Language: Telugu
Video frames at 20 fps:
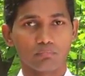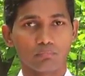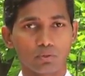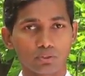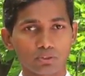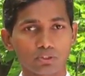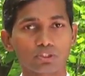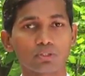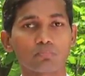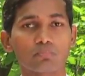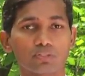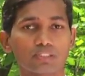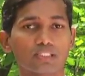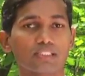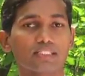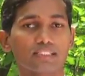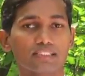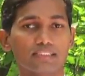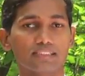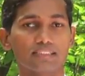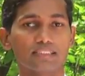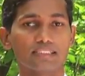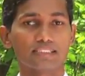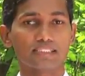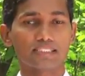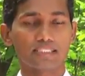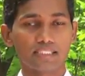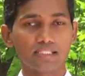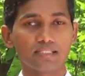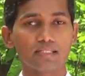మొట్టమొదటి
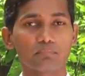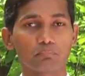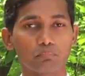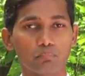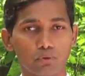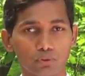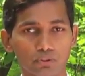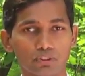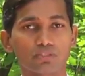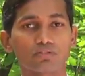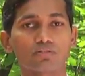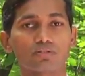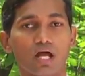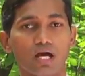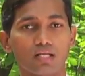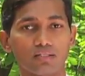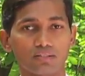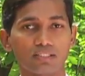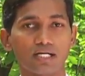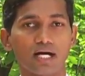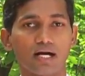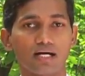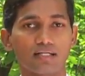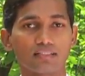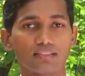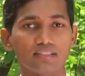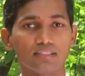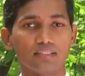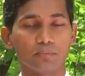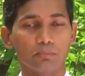స్త్రీ బోధకురాలుగా
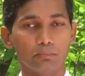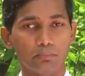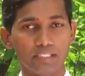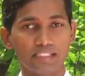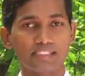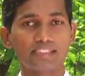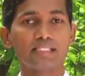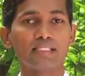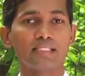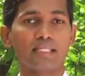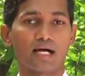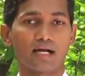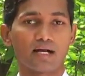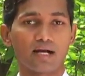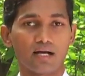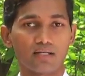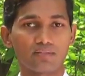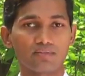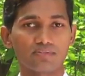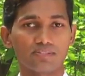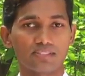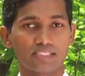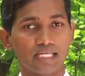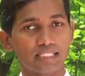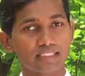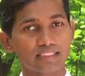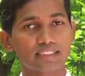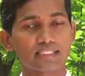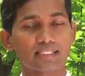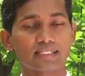ప్రిసిల్లా గారు
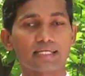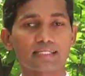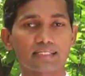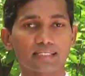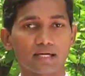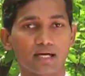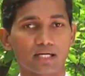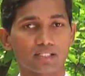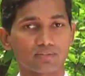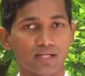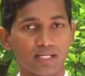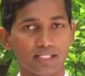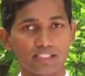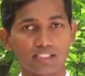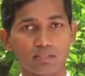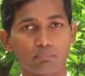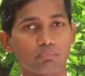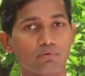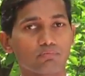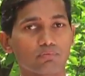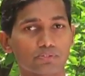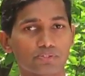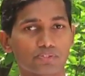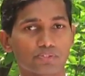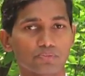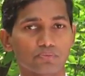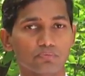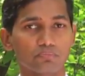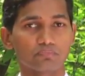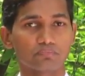చరిత్రకెక్కారు అని
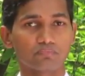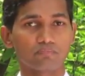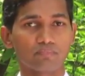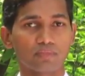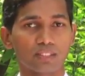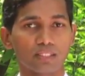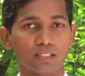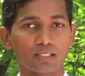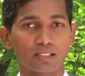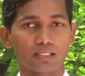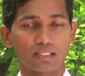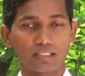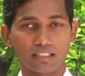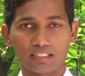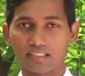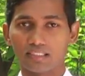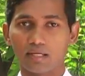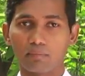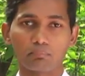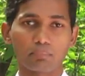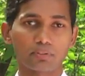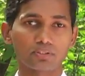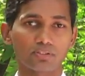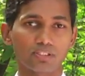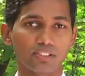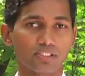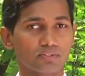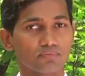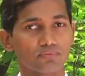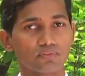చెప్పవచ్చు ఈ
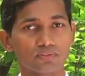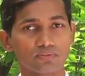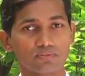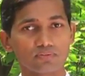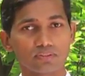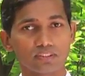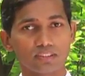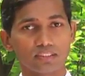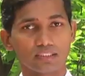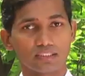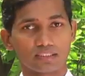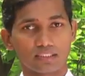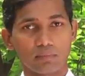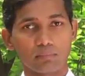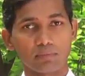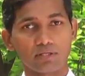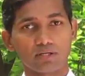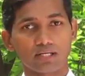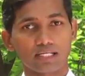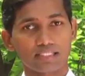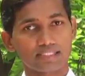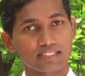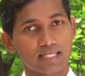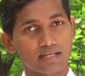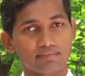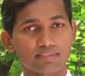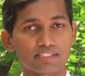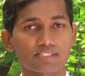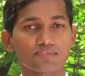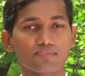దంపతులు ఇరువురు తమ యొక్క
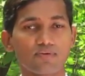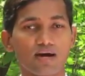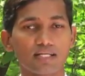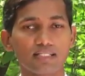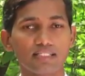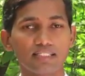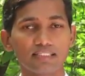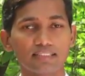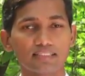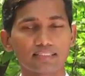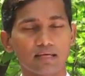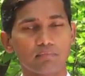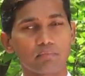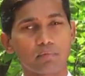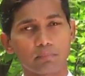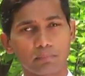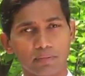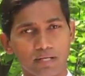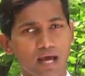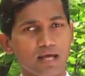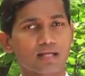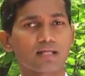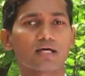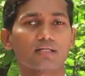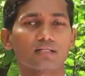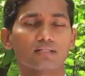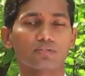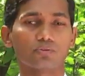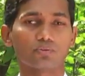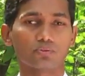సర్వస్వాన్ని తమ
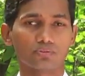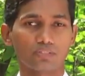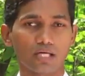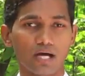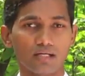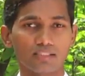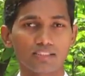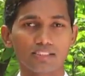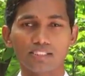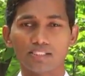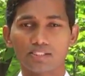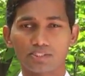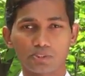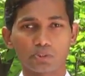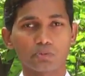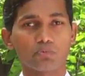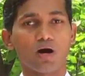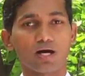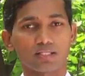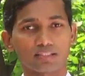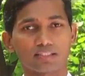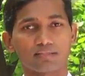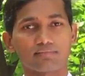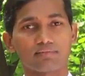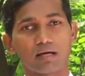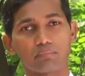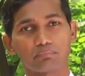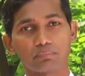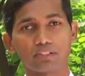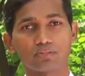ప్రాణాలను కూడా సువార్త
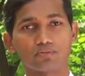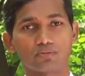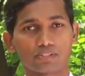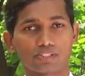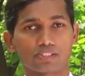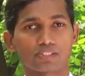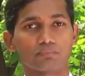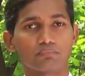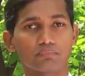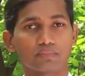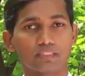వ్యాప్తి కోసం